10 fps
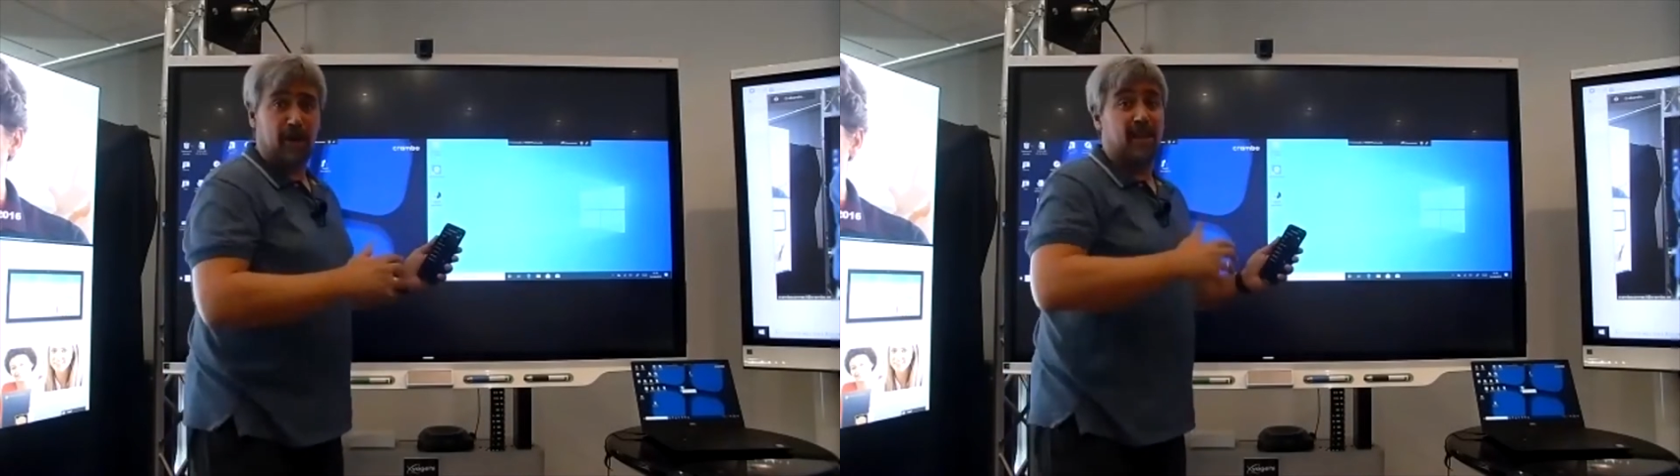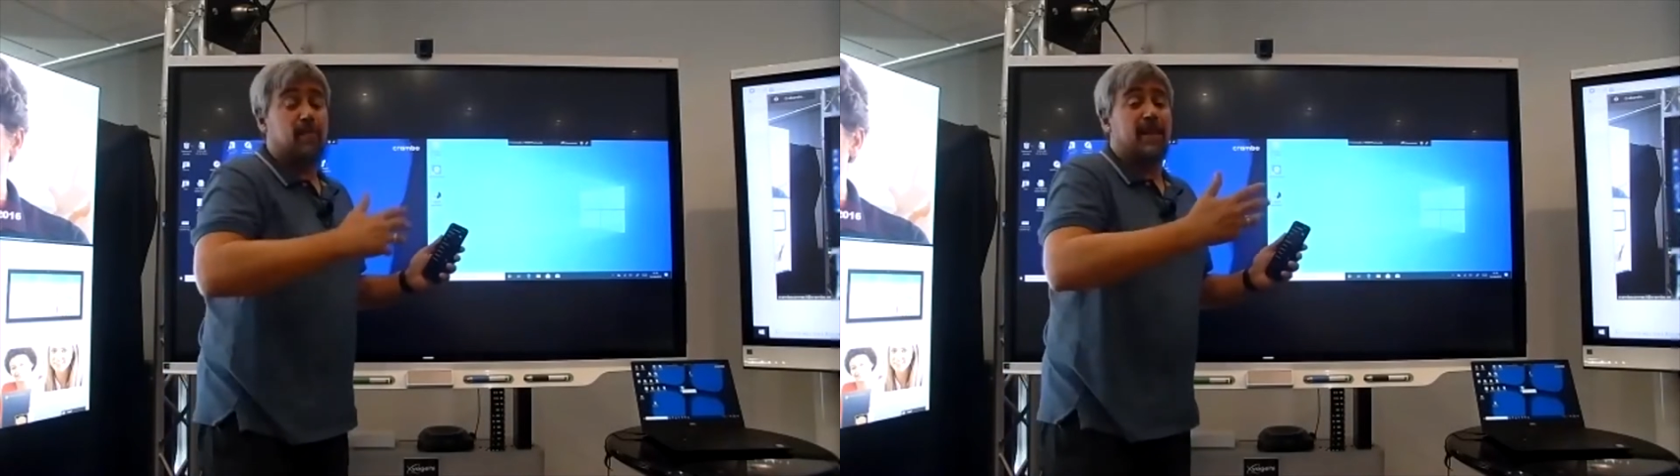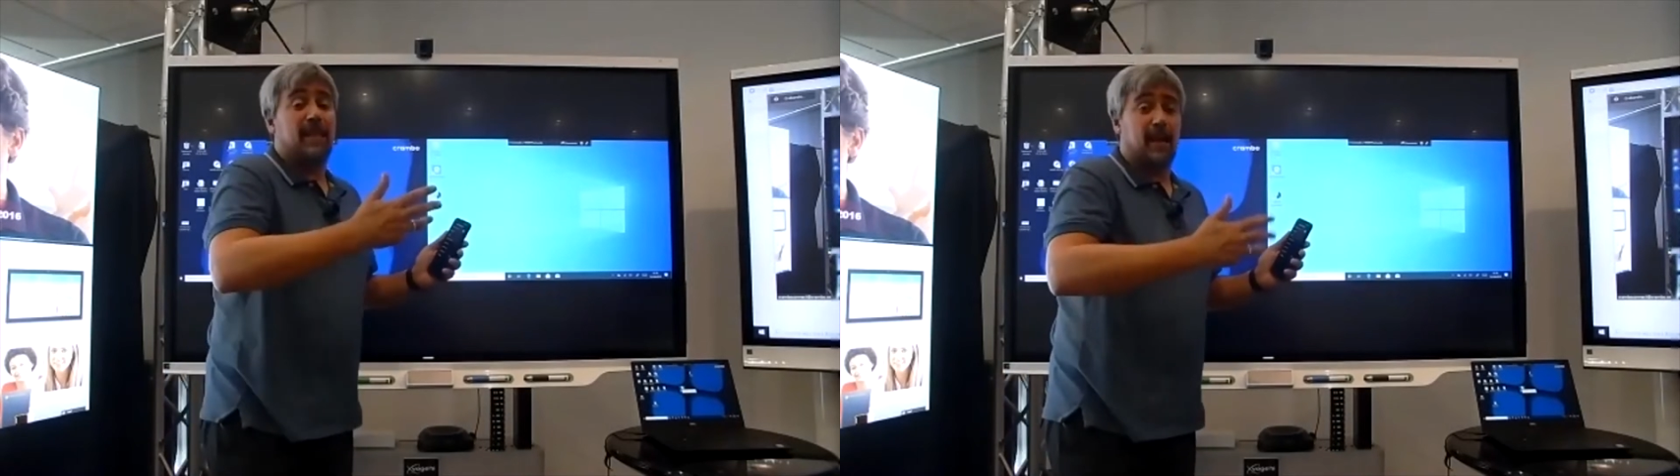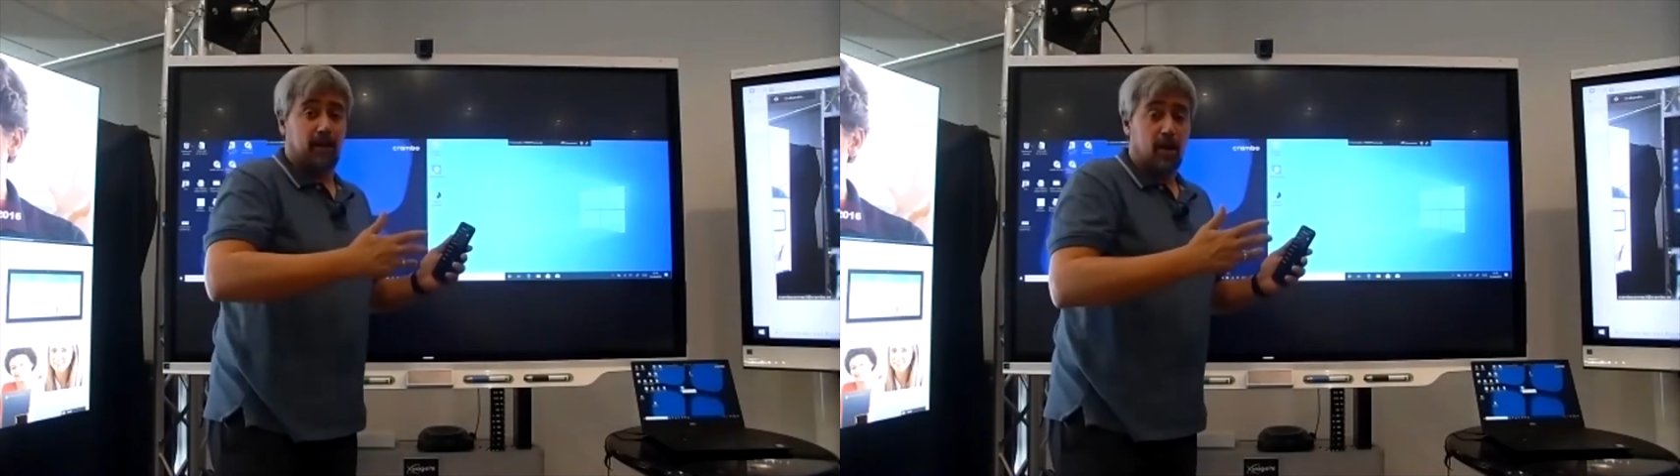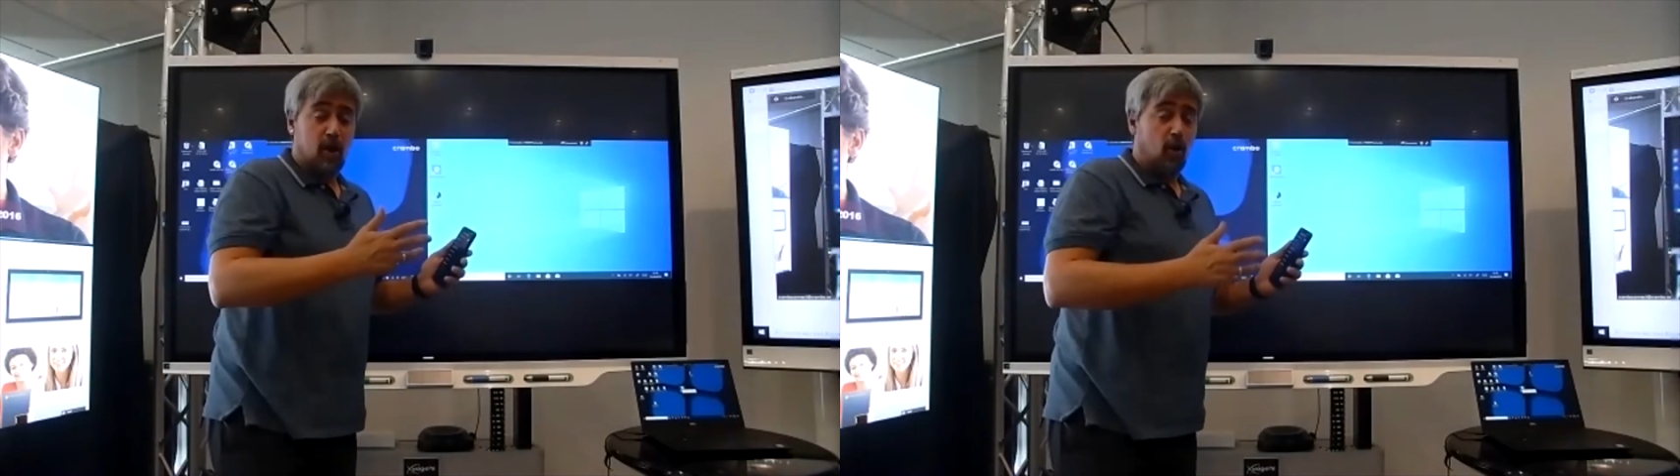depender
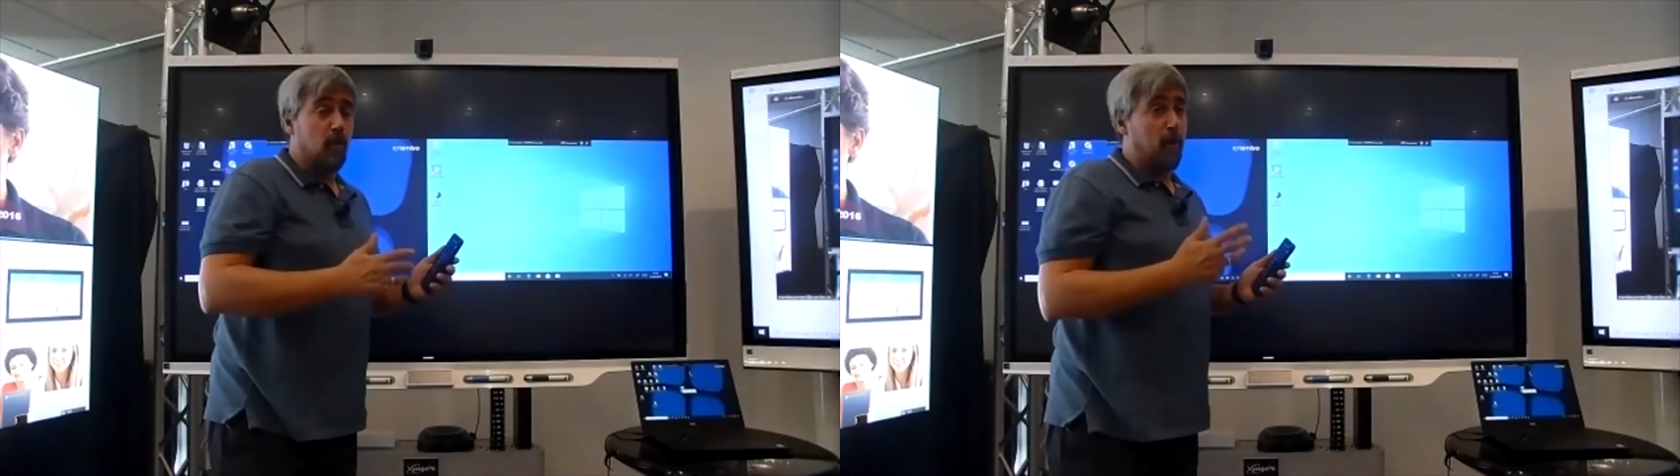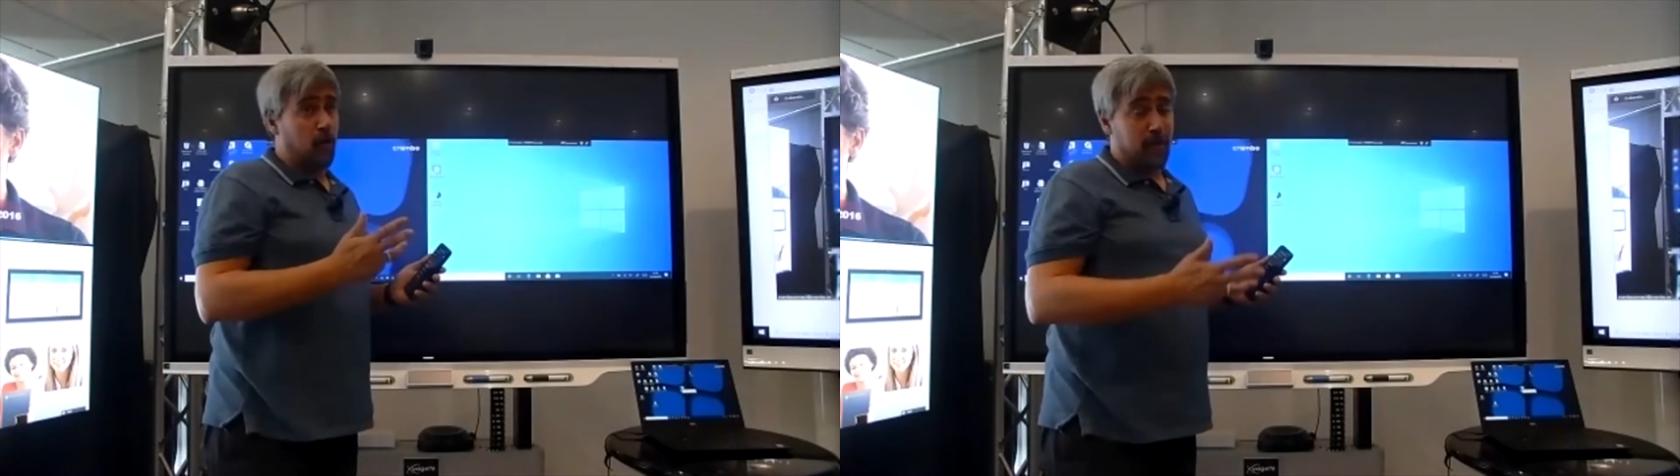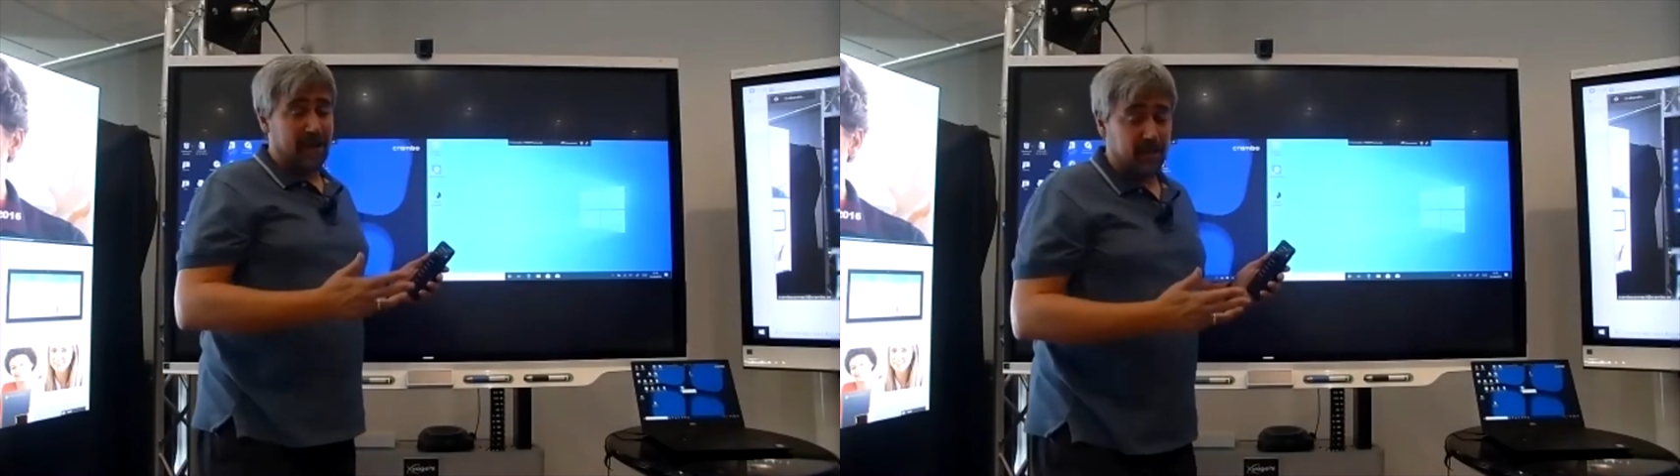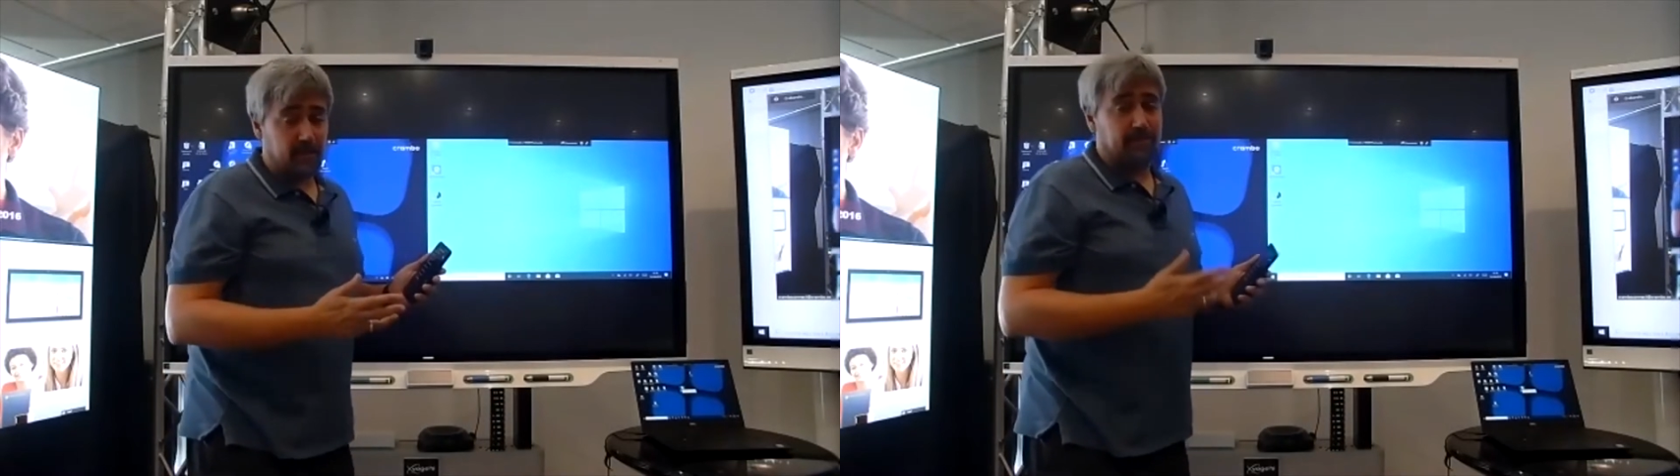un poco más.